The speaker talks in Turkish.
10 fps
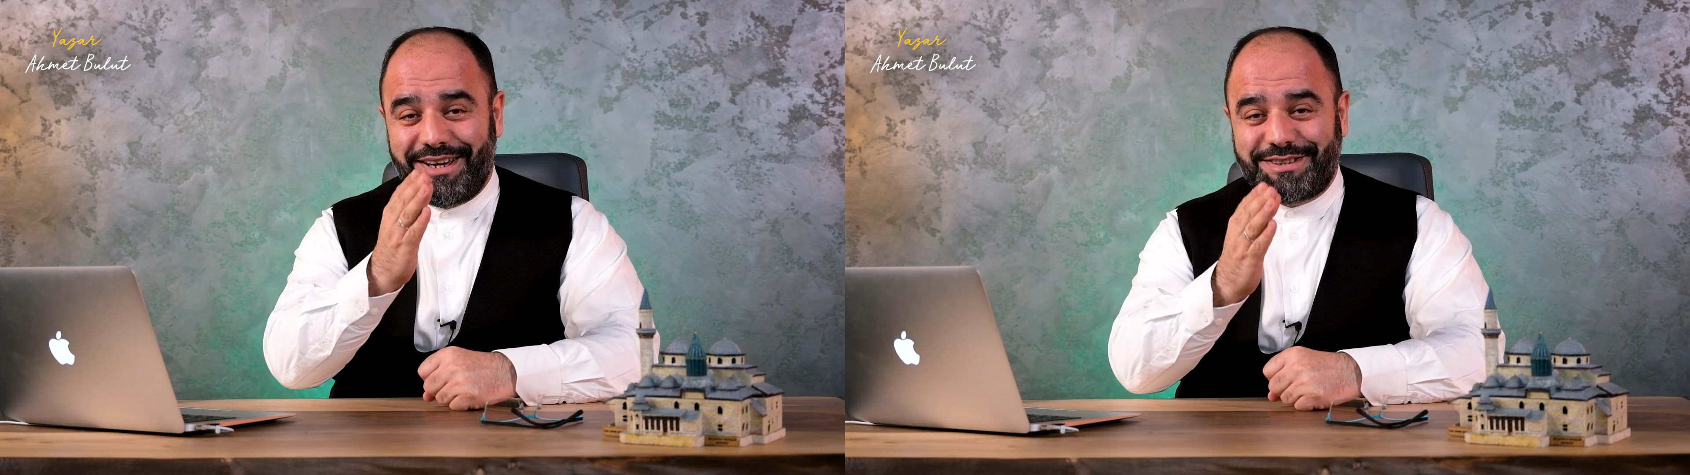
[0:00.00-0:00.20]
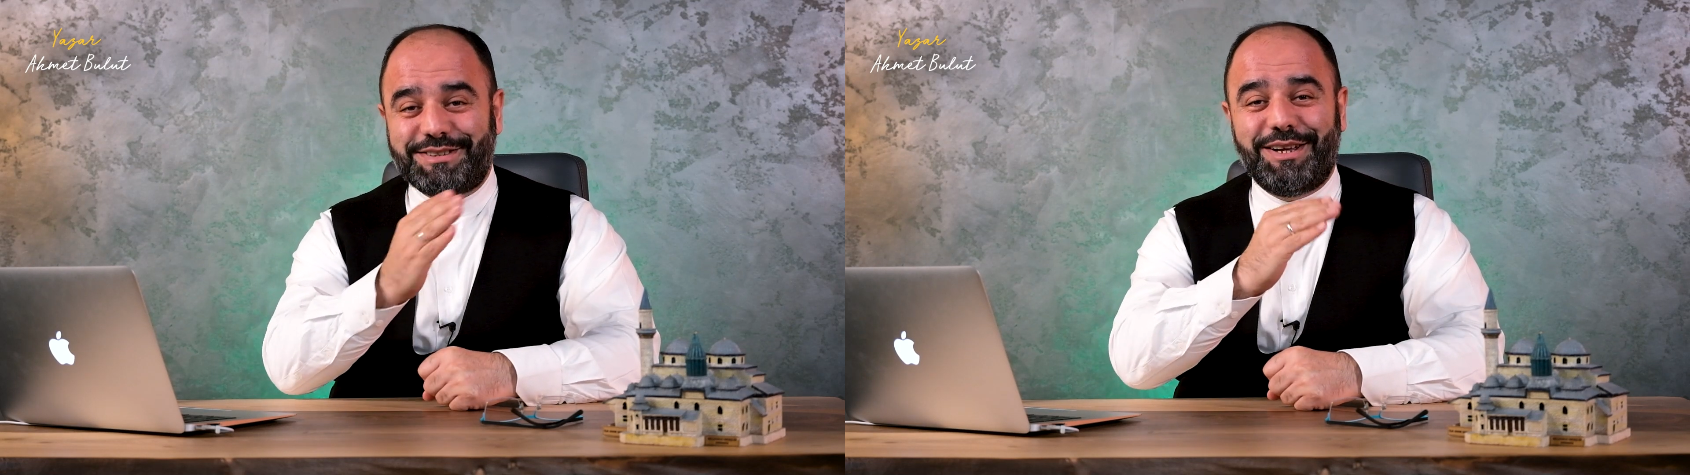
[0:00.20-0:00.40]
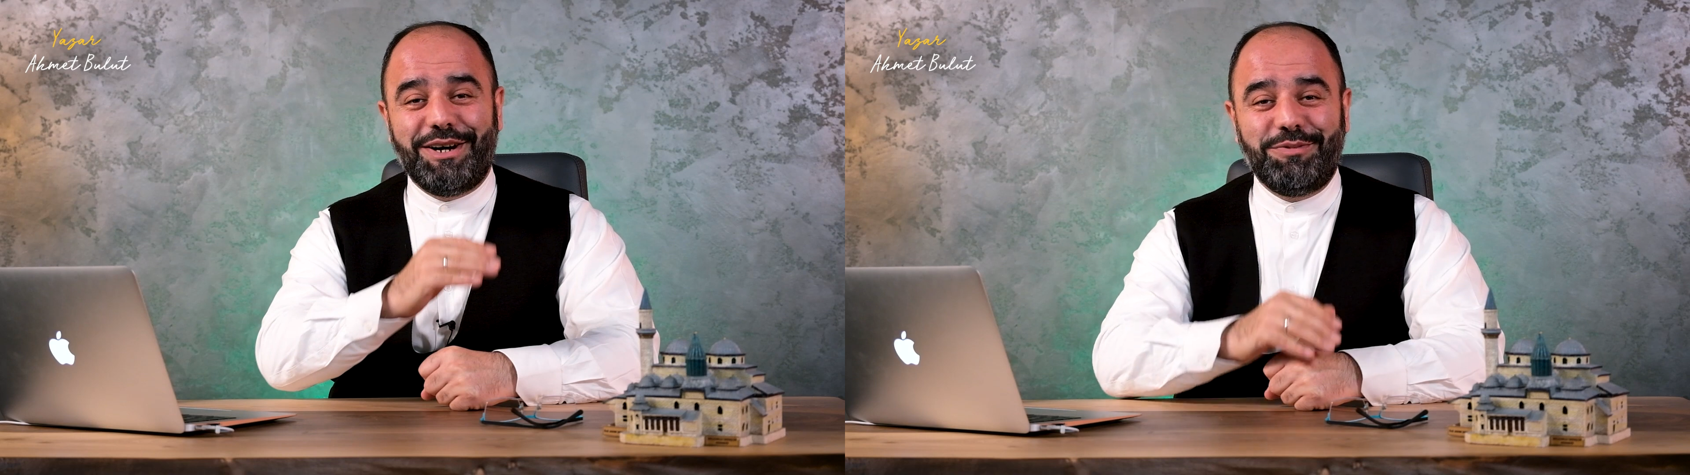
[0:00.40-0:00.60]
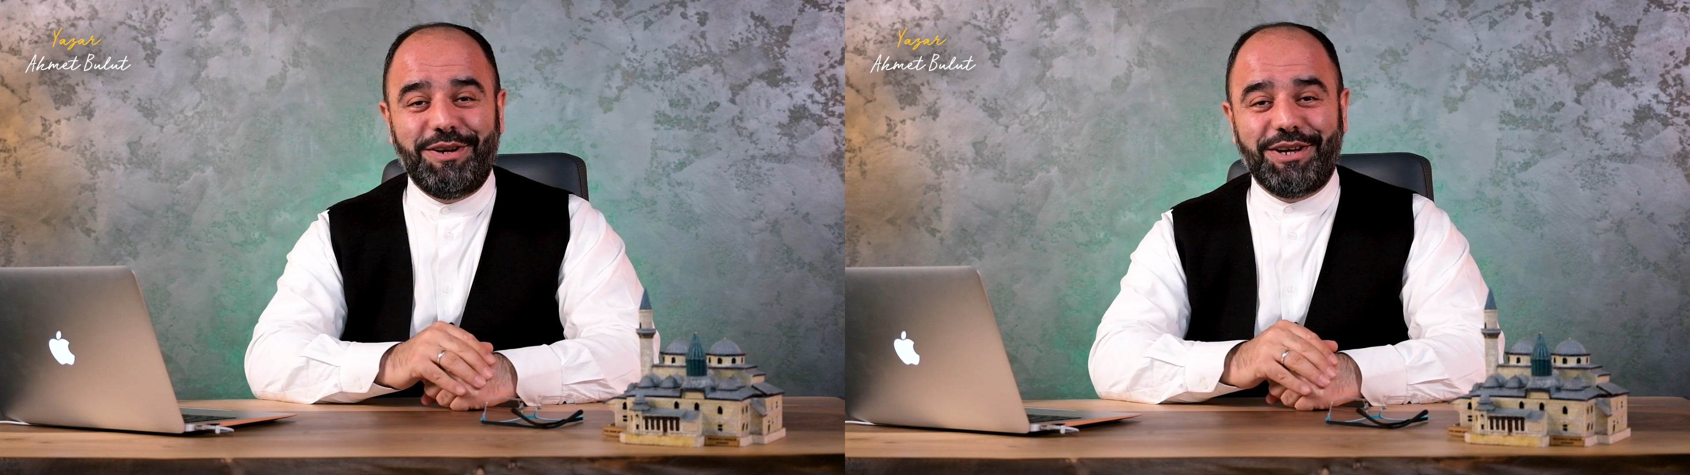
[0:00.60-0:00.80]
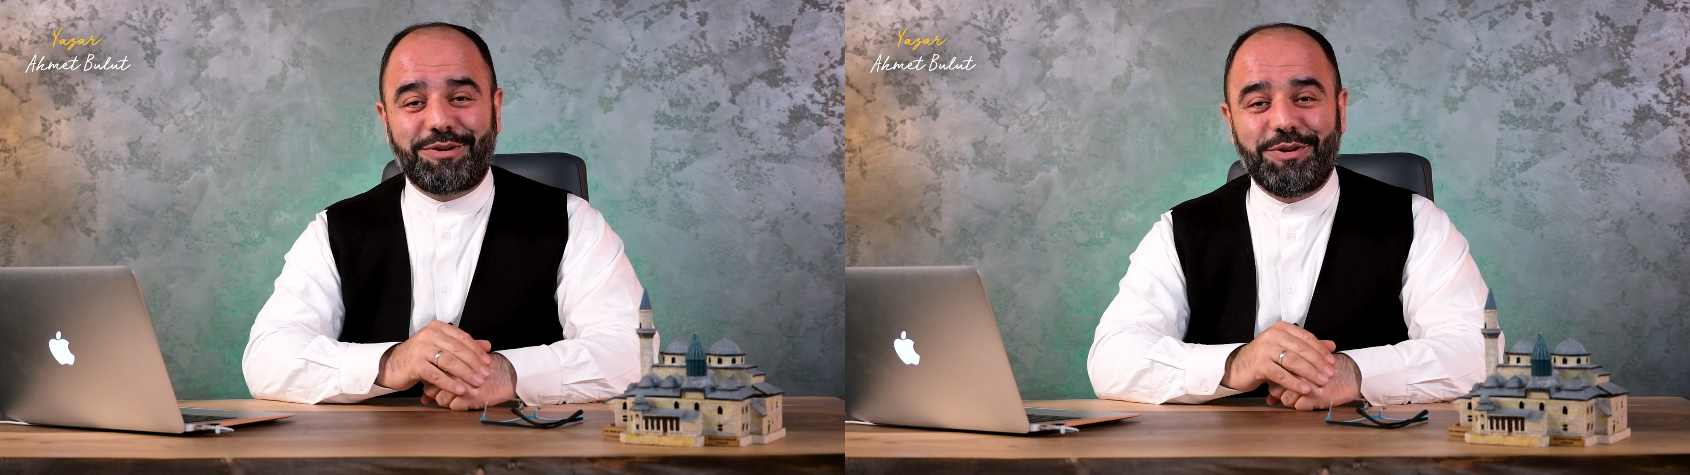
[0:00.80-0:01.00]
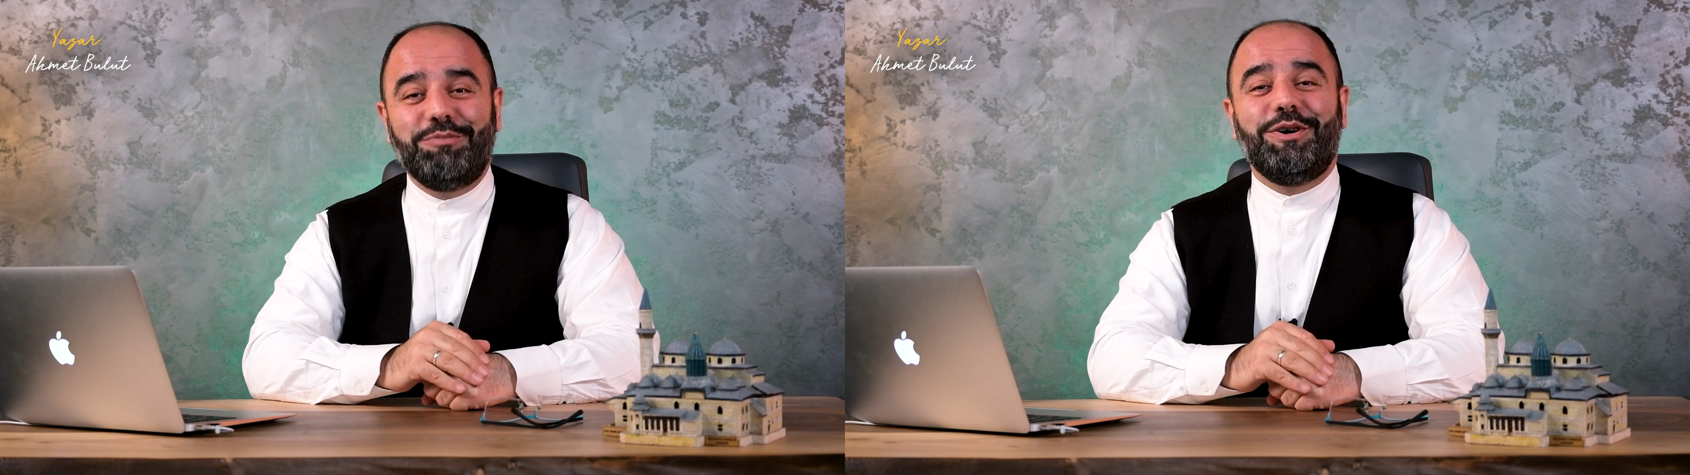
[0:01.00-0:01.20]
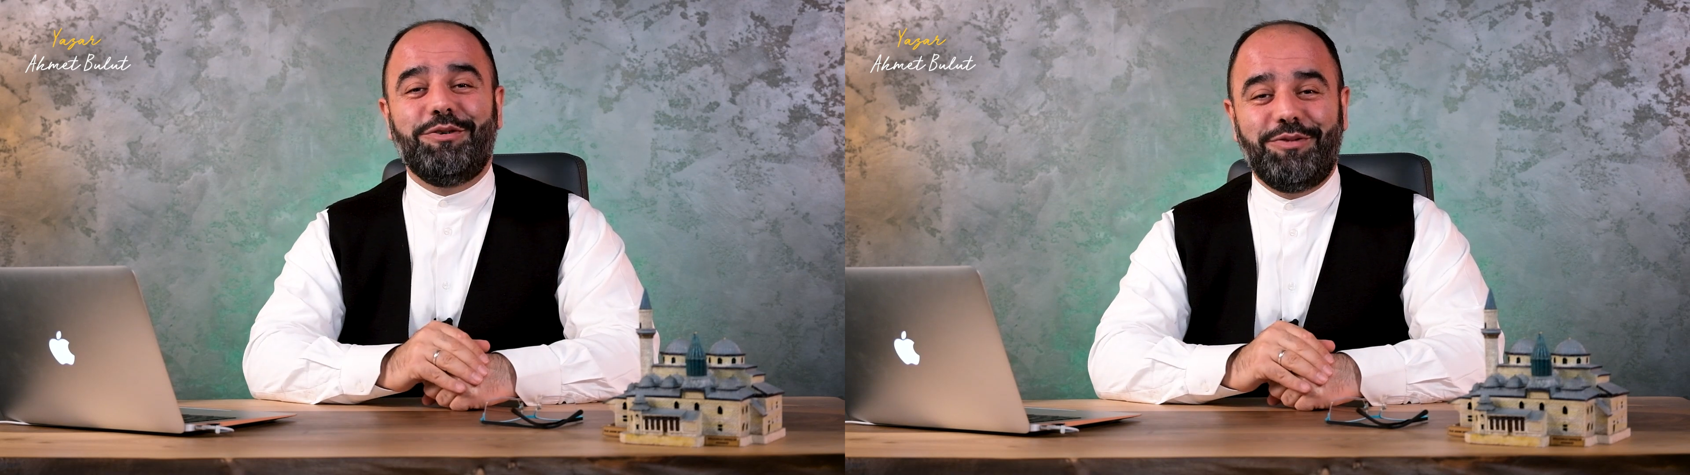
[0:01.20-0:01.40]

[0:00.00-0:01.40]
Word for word: Esselamu aleyküm